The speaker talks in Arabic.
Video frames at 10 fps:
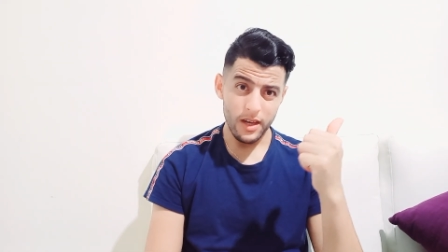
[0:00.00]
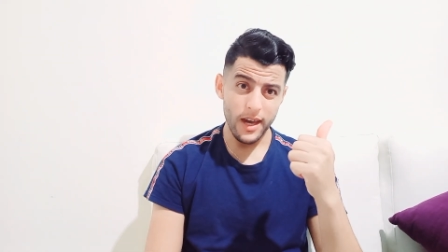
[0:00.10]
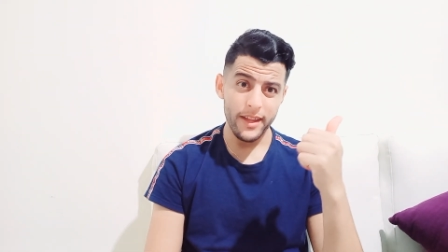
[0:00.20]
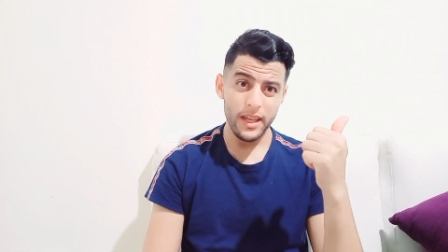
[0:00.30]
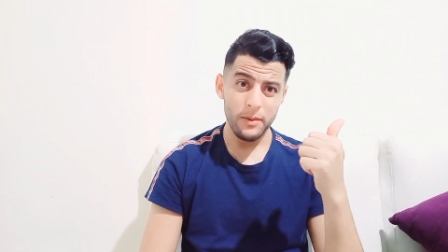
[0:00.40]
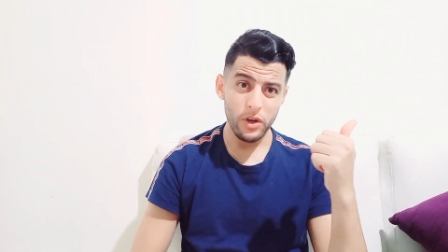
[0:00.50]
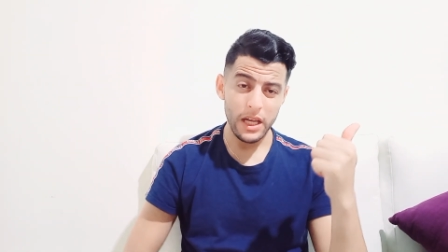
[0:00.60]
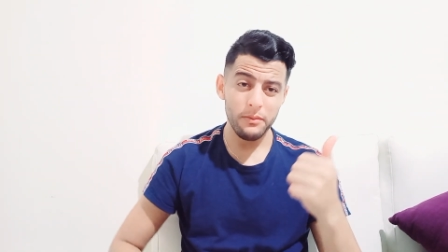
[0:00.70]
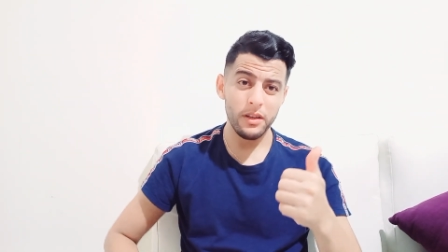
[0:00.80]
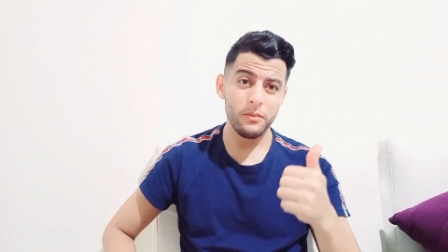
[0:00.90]
ادم
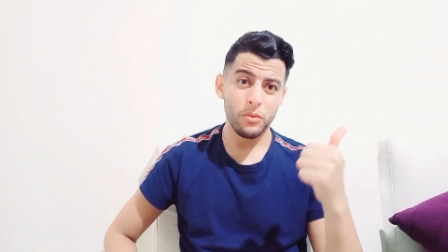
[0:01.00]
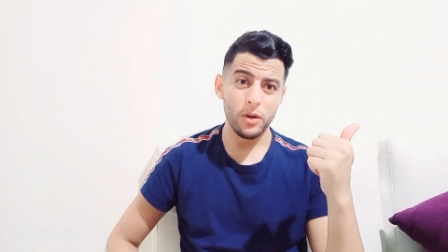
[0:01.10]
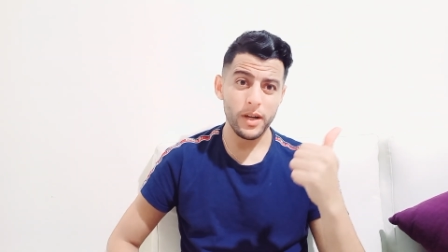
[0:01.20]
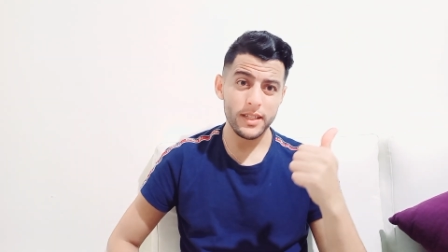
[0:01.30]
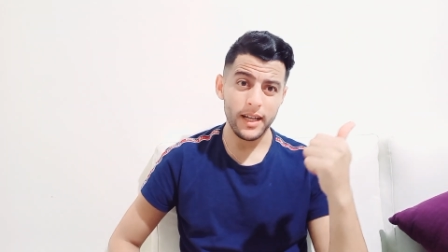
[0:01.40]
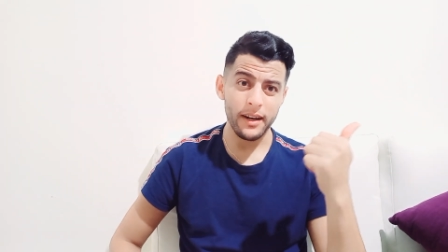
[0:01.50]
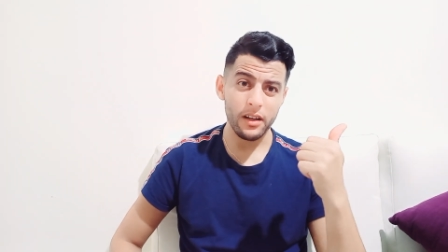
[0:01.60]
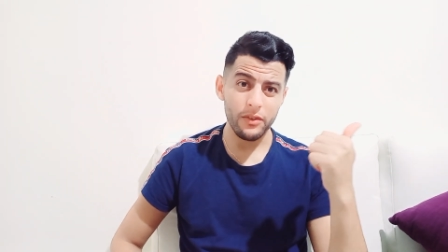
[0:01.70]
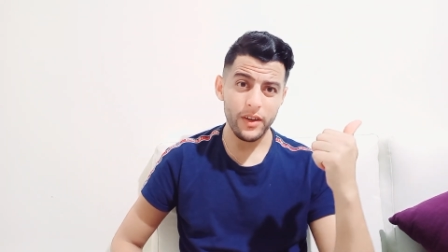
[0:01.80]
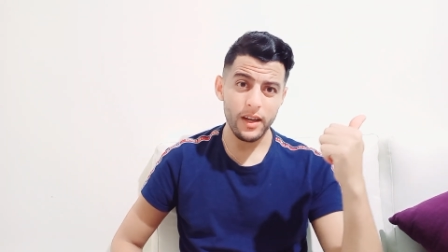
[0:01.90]
وامين امهم كتغرق
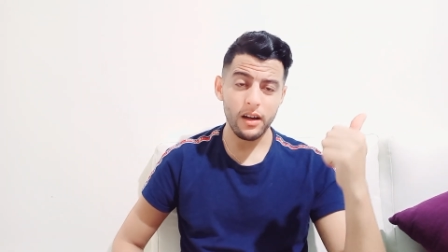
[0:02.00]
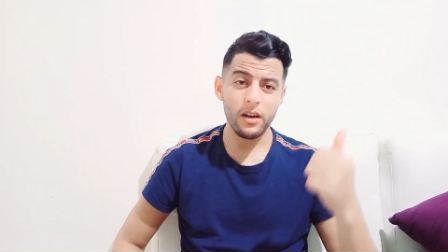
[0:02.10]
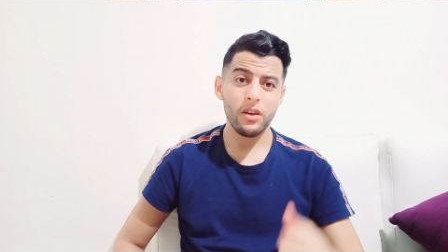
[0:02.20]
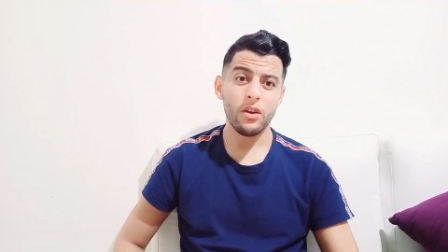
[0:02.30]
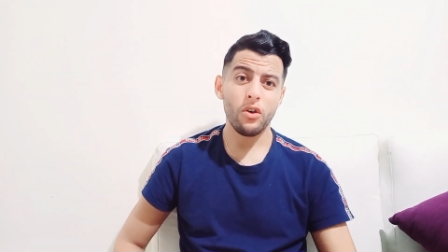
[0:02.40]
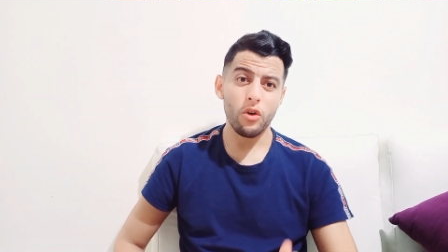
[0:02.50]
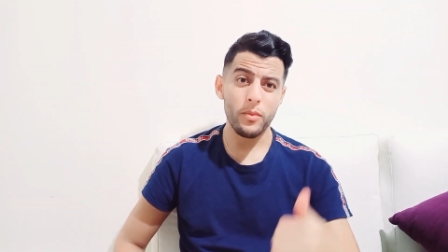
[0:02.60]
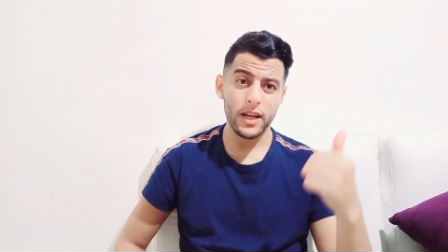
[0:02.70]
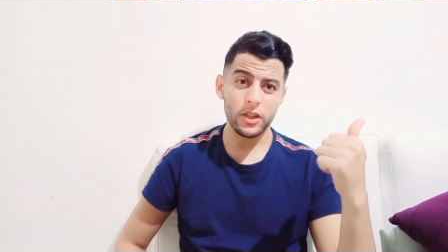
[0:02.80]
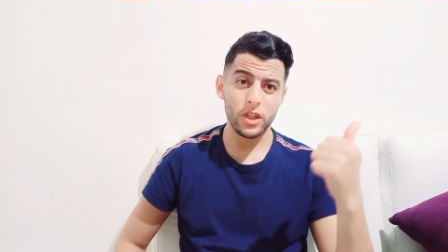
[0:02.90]
فيها وما
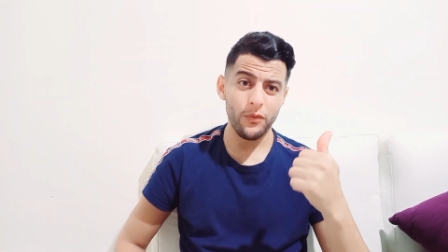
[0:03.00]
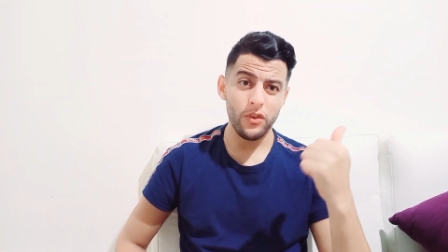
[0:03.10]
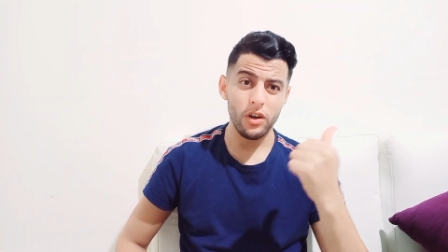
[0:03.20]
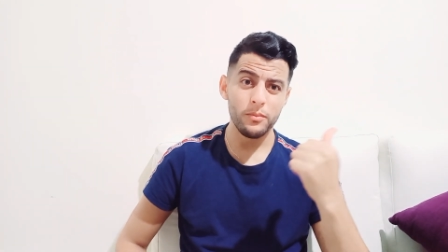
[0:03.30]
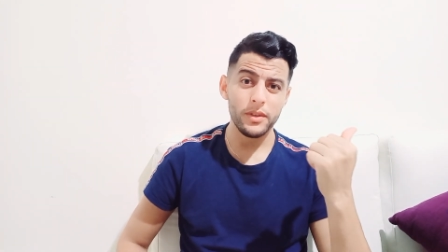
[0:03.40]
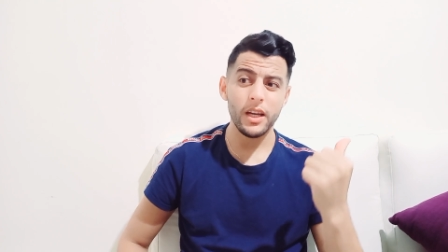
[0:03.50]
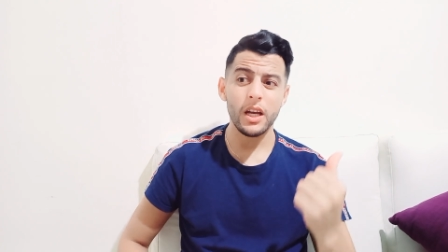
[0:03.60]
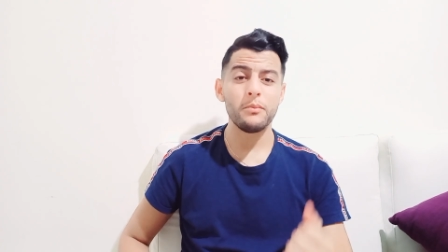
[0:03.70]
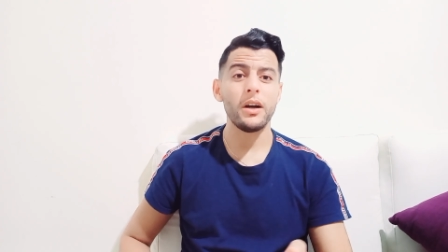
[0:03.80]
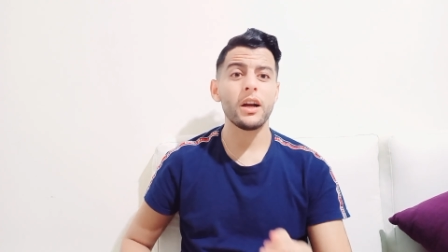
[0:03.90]
كتضرب في الام
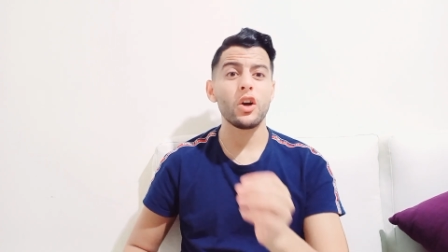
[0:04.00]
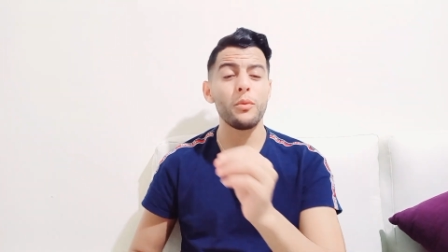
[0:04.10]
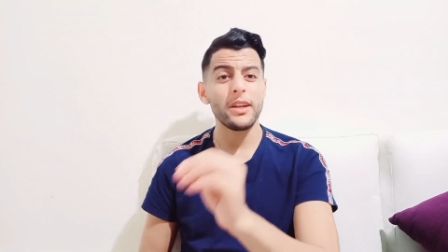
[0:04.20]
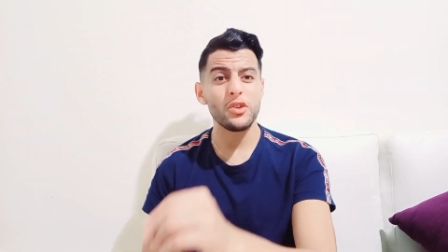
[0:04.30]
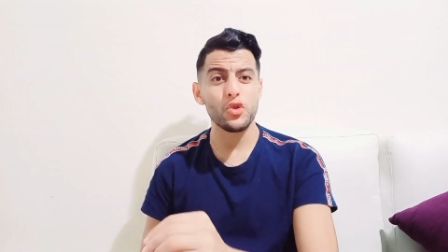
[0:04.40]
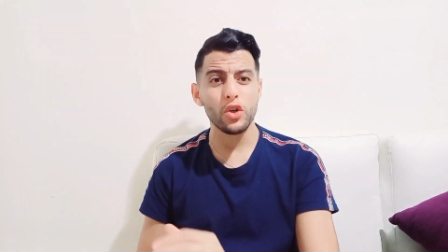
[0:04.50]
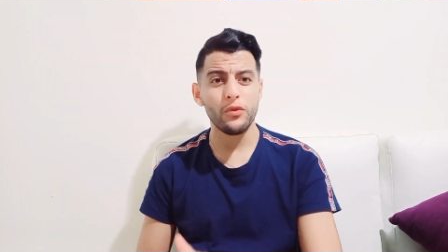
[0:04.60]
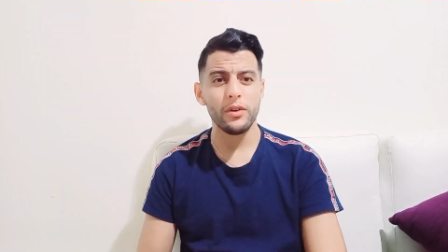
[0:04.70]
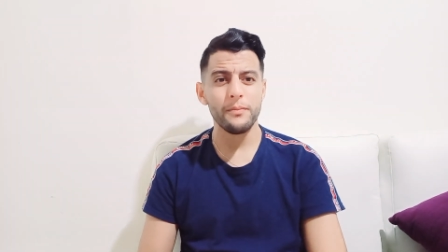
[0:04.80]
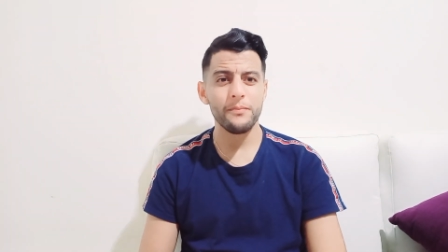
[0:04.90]
ديالهم حقو بغيت
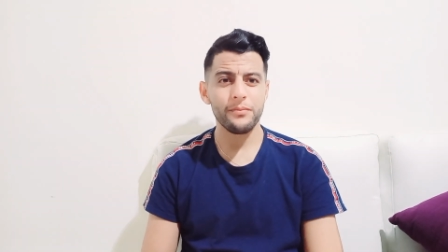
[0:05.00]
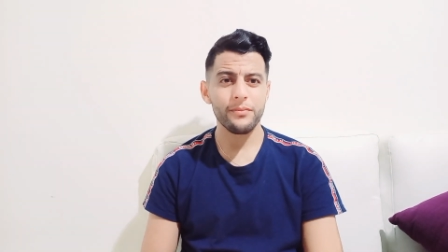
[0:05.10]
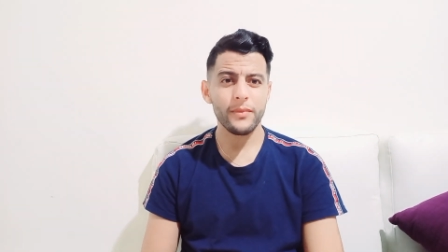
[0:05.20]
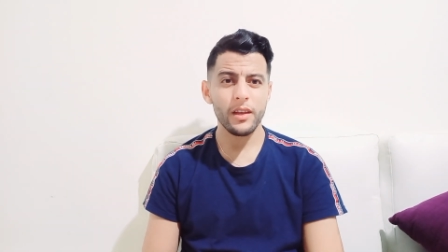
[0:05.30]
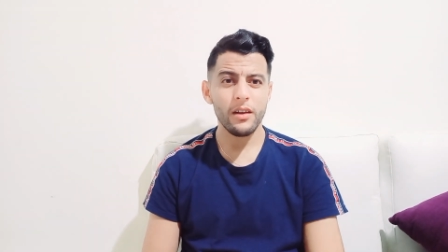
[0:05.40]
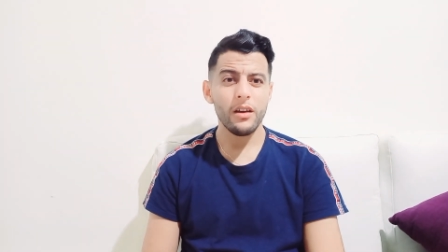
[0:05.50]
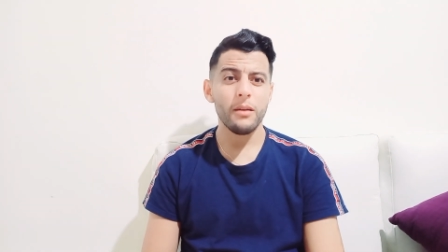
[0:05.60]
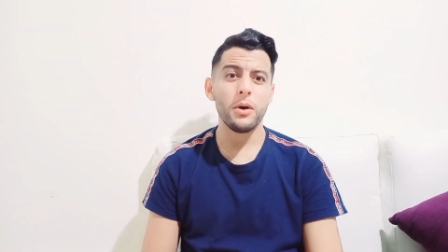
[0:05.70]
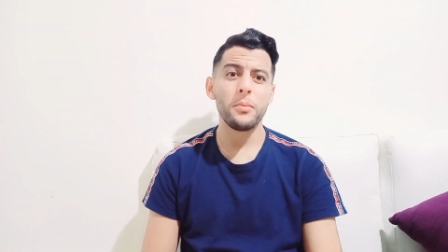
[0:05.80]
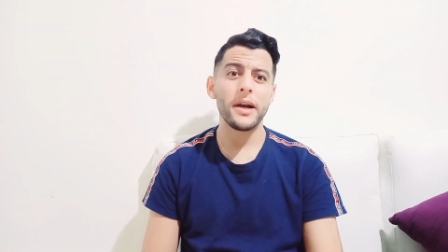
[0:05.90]
نشوفهم
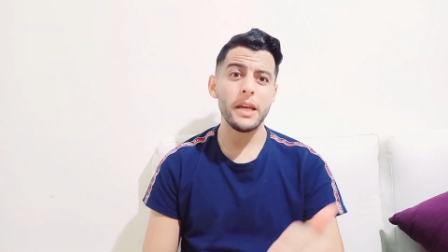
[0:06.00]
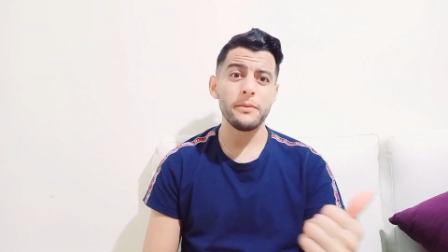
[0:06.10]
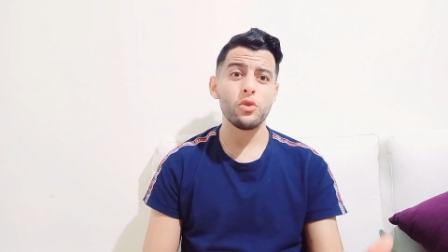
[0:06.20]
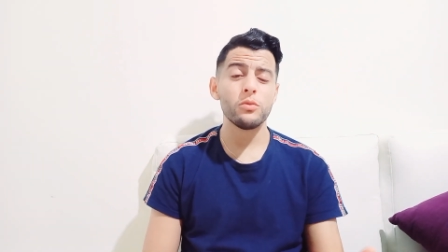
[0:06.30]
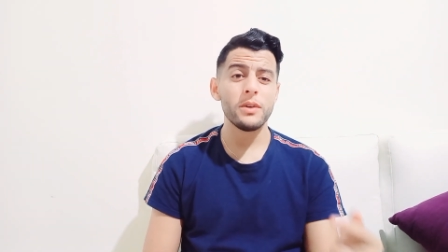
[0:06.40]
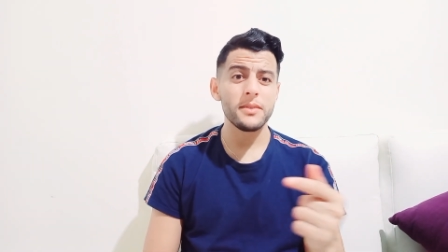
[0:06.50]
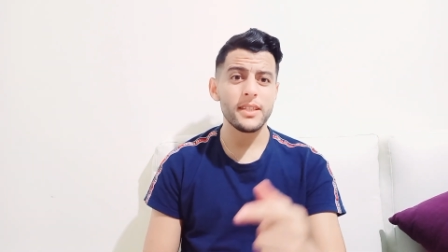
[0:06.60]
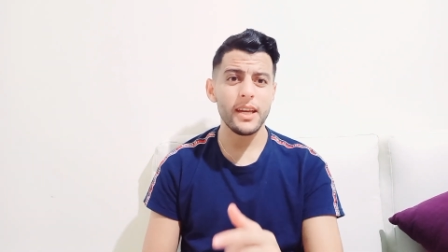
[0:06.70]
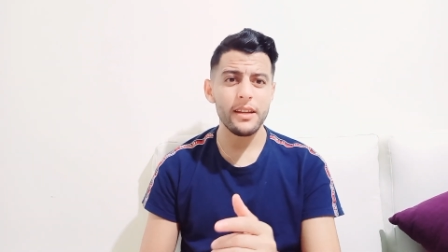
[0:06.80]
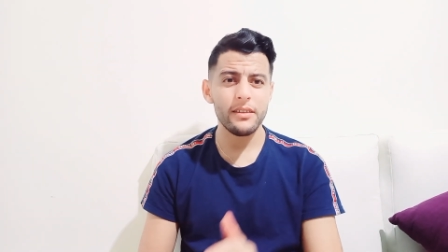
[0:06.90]
المهم خايبه وهما
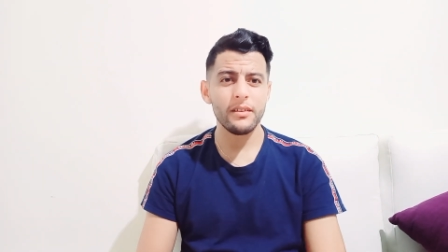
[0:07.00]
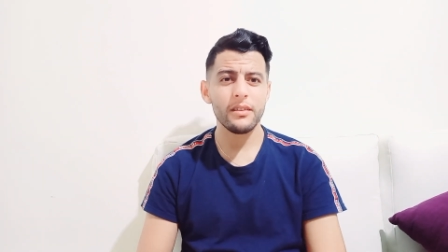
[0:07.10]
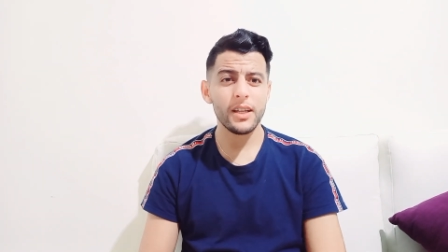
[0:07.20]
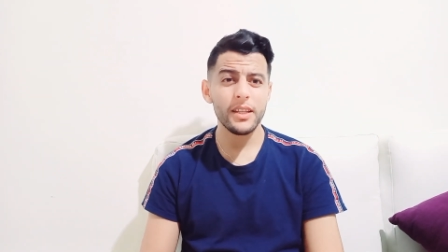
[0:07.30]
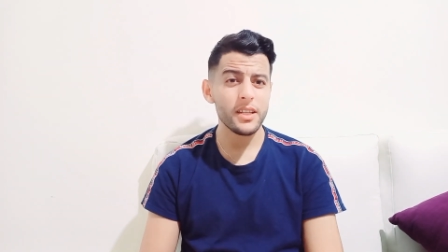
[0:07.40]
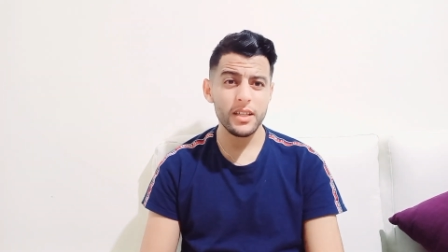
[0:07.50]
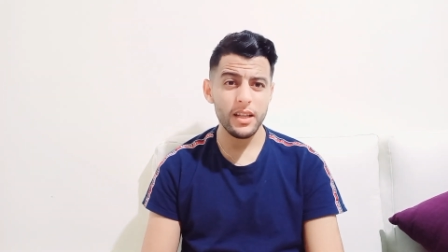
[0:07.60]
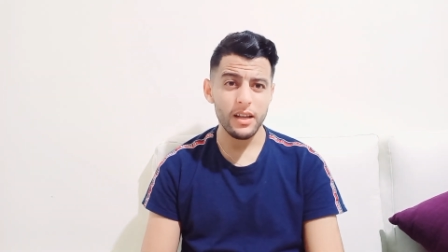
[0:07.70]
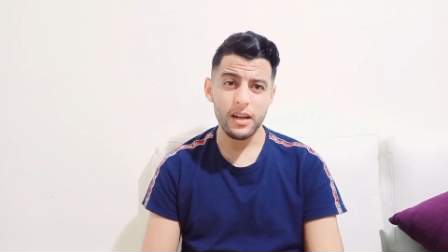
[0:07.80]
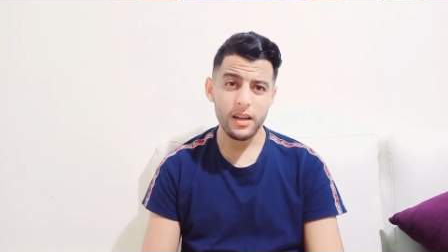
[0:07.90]
مزيانين كي درتي
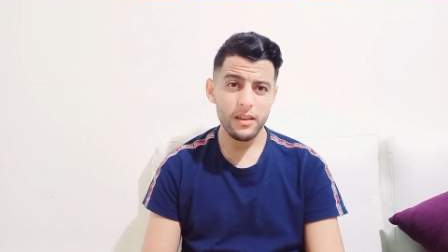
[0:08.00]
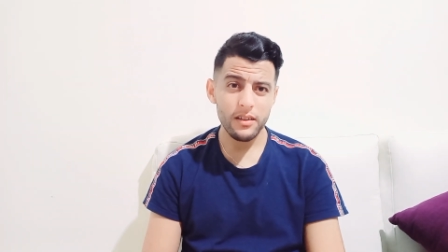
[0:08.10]
لها